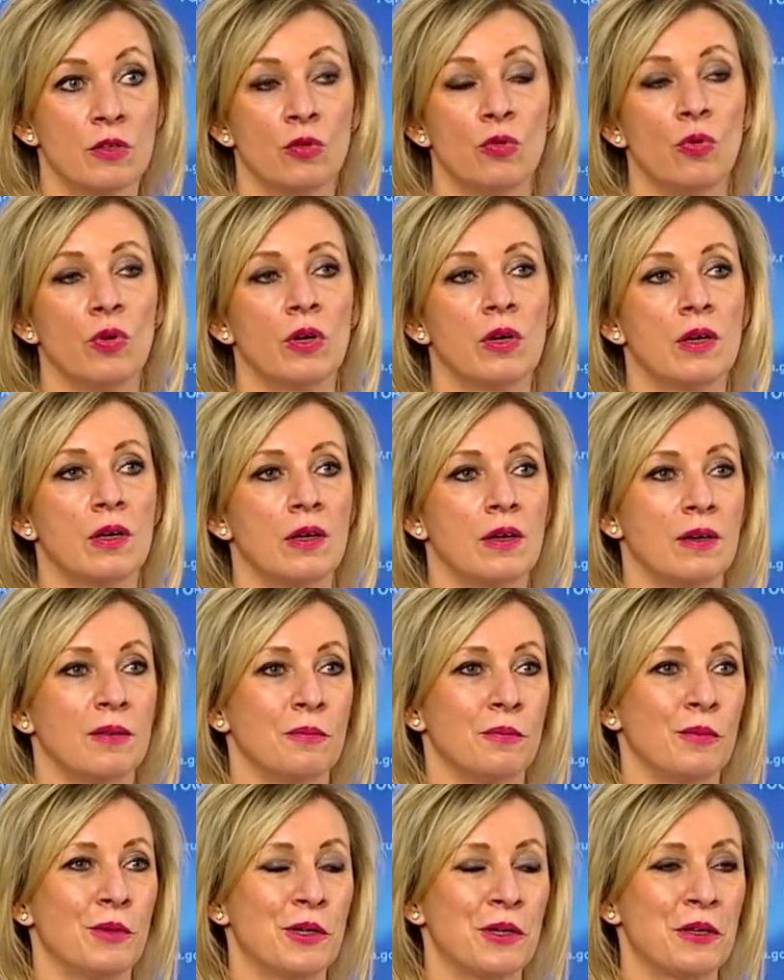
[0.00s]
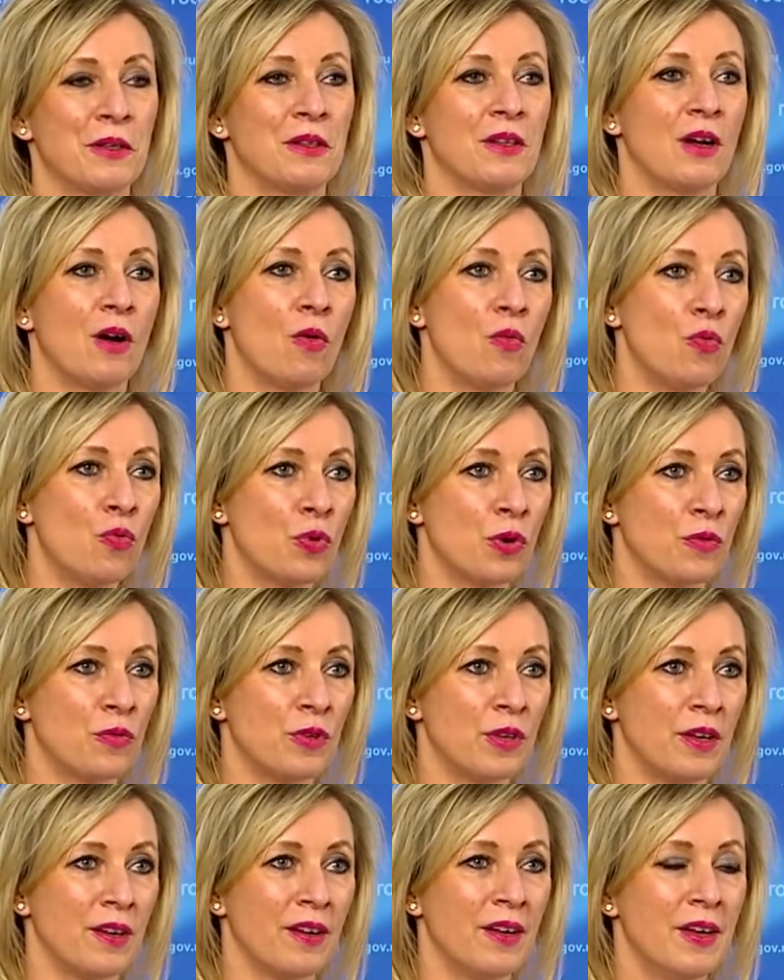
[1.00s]
Не только мы на
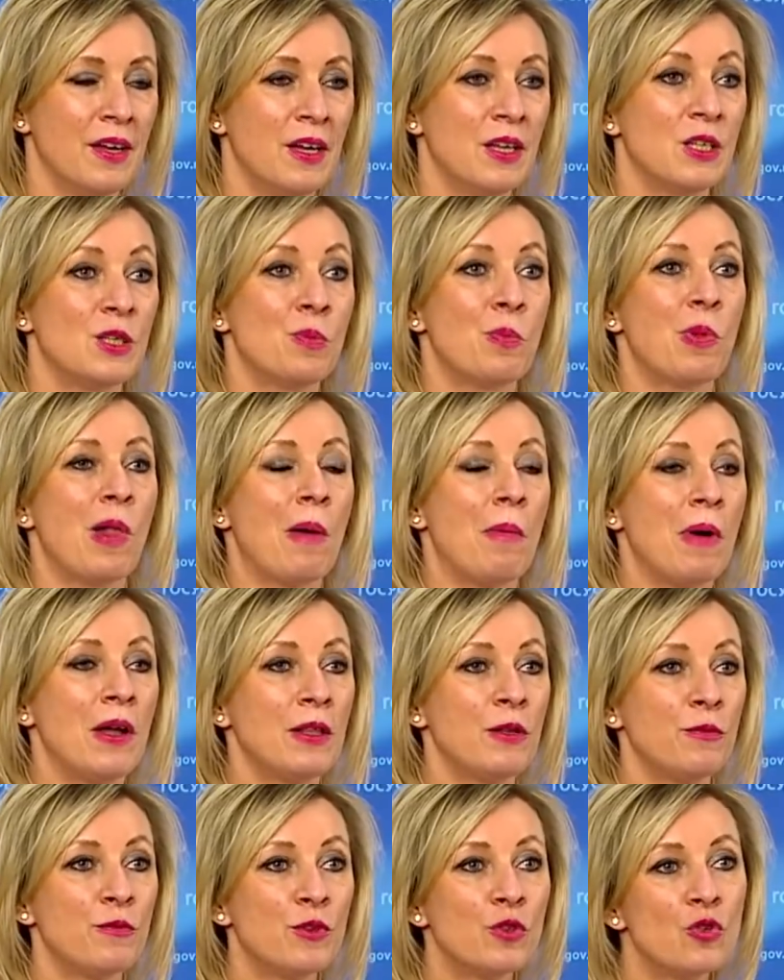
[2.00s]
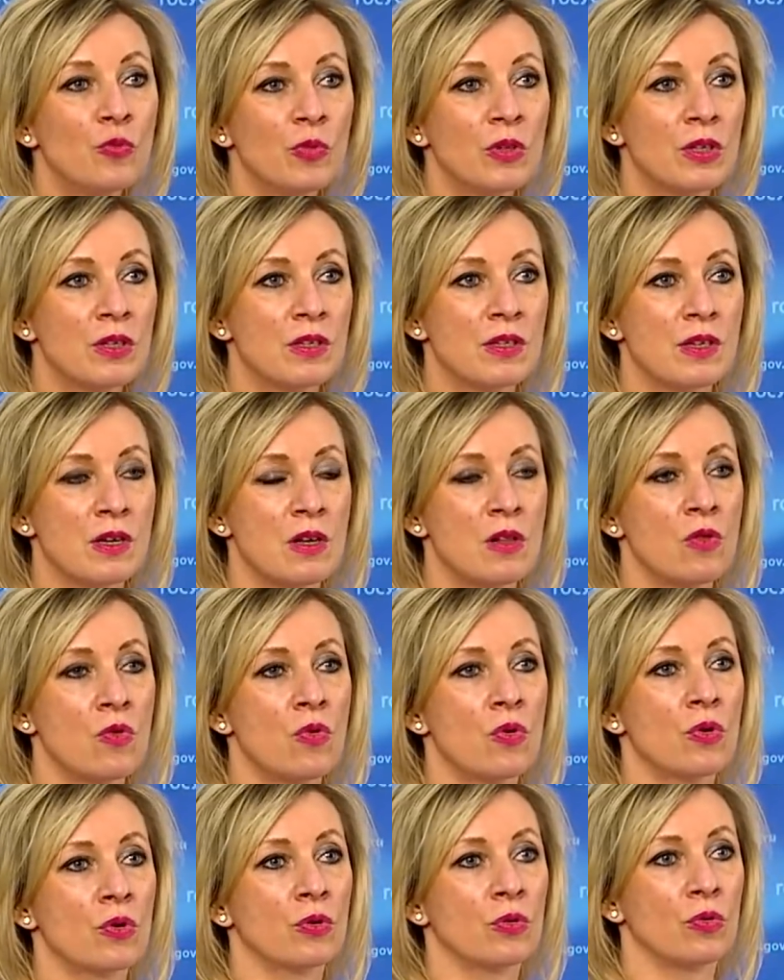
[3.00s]
уровне дипломатов ведем этот
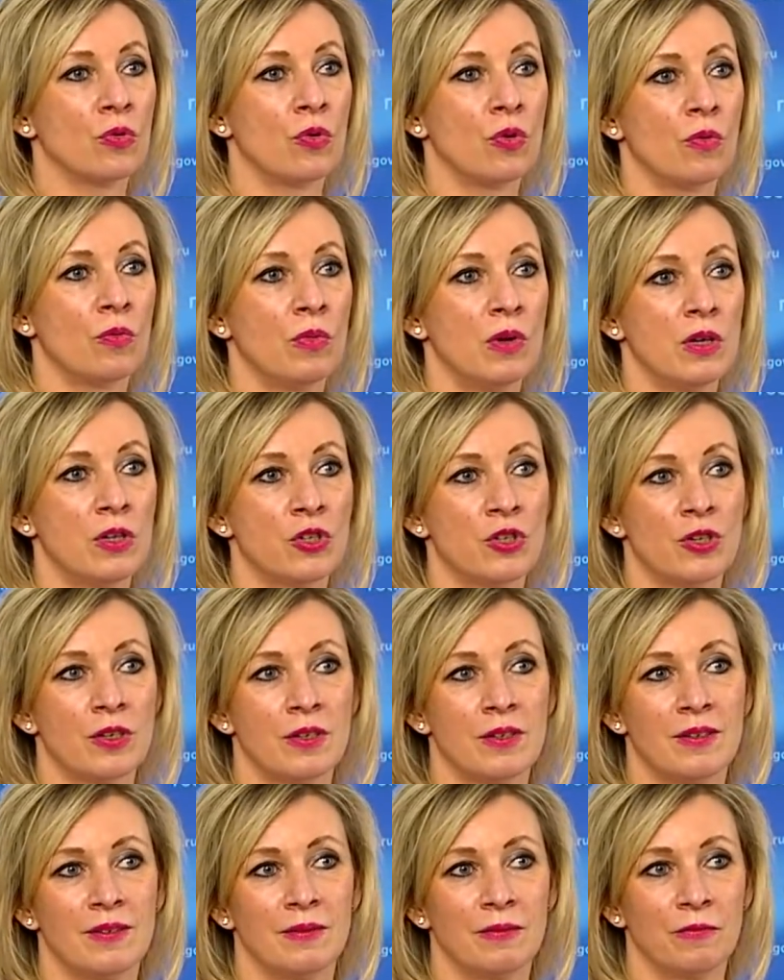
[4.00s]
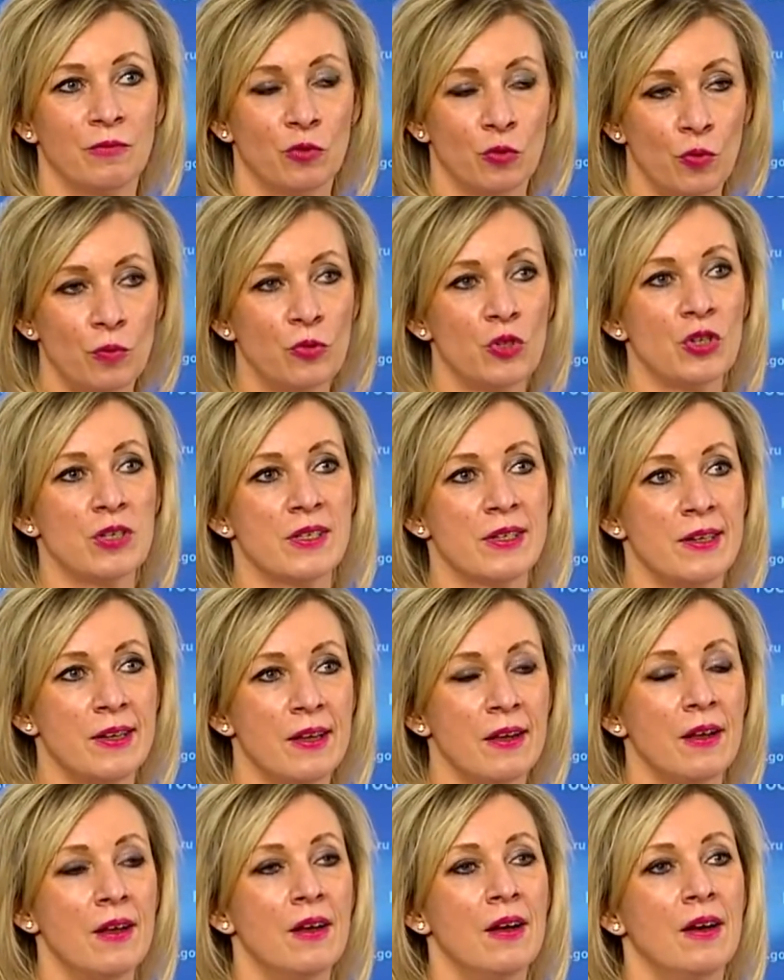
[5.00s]
диалог, но мы же в том
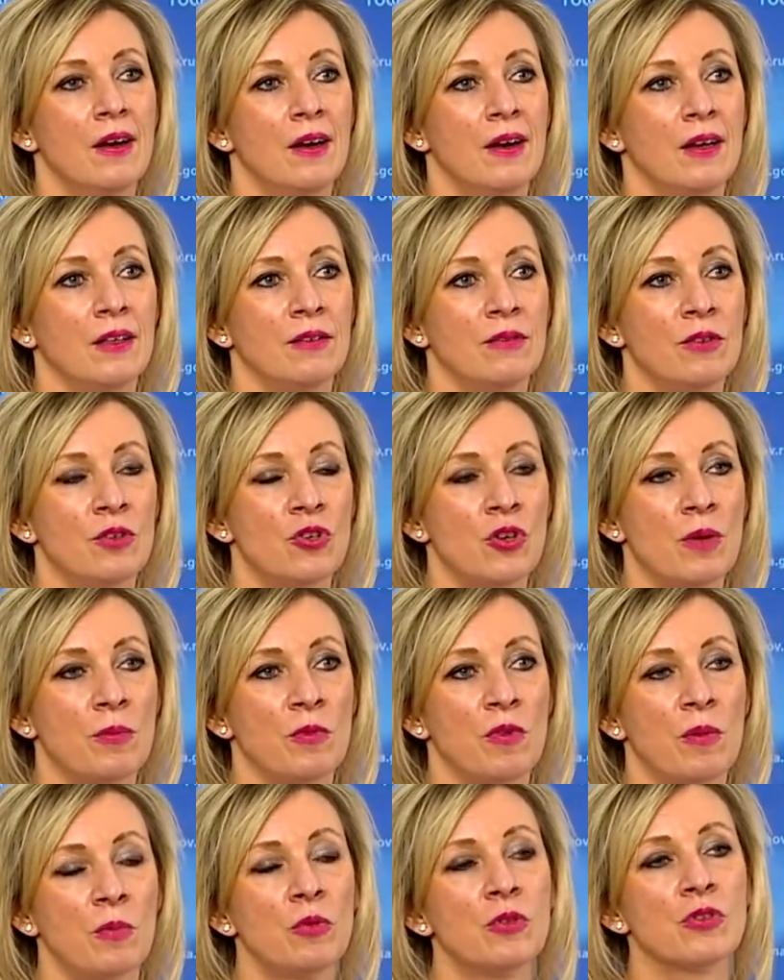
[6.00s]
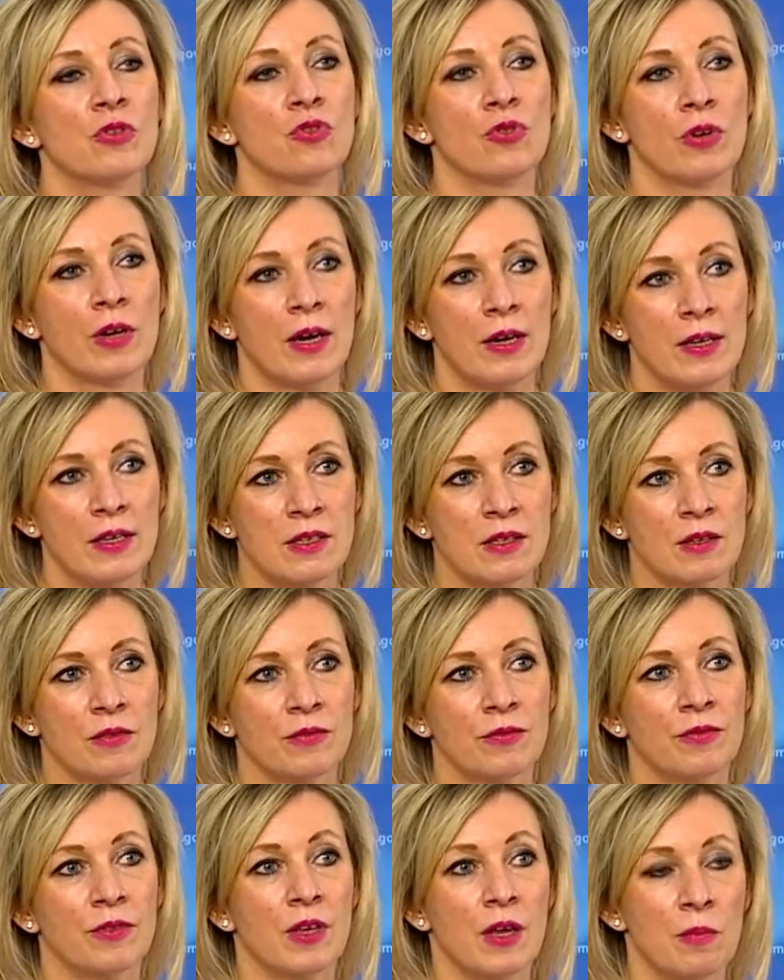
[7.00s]
числе отвечаем на вопросы
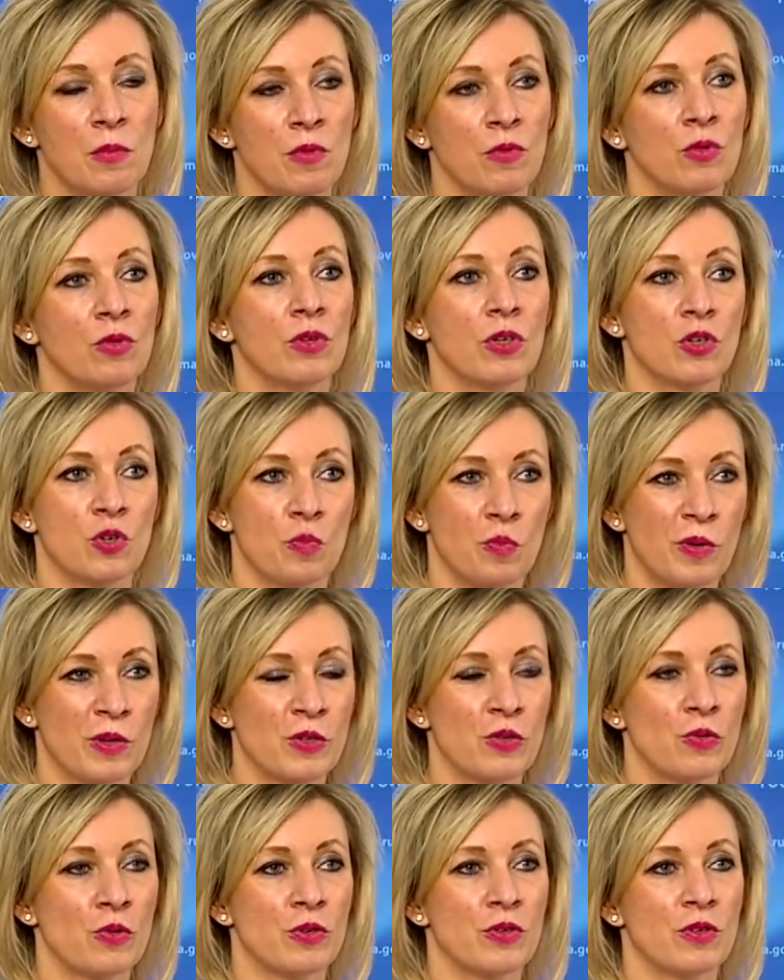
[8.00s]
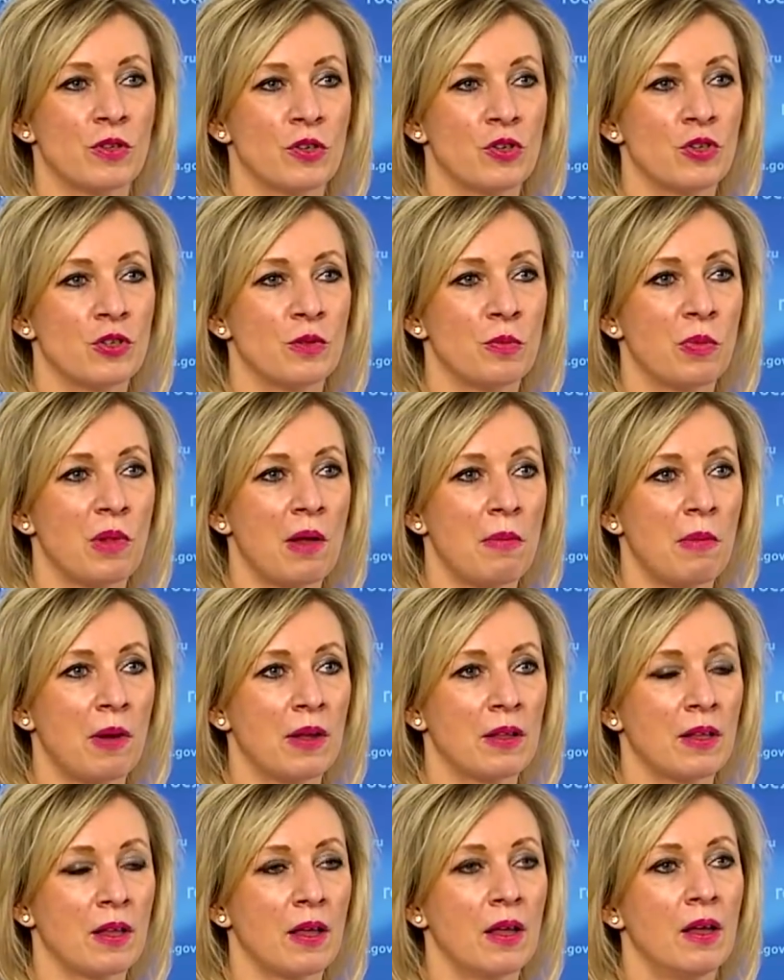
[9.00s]
журналистов, я имею в виду наше посольство, наши
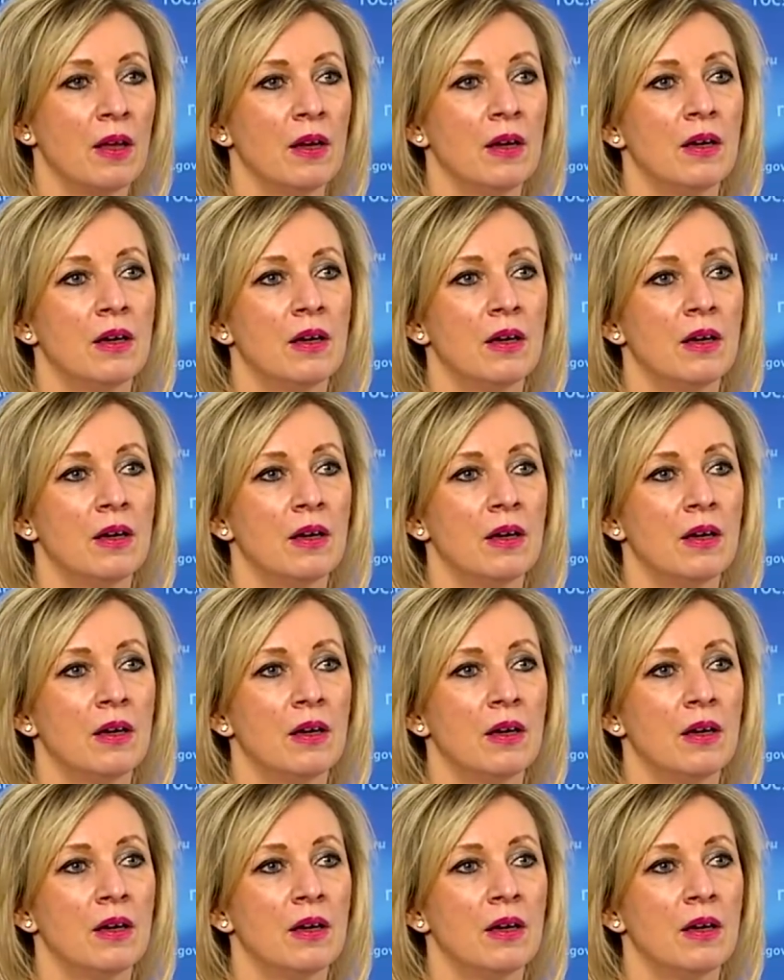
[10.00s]
дипломаты.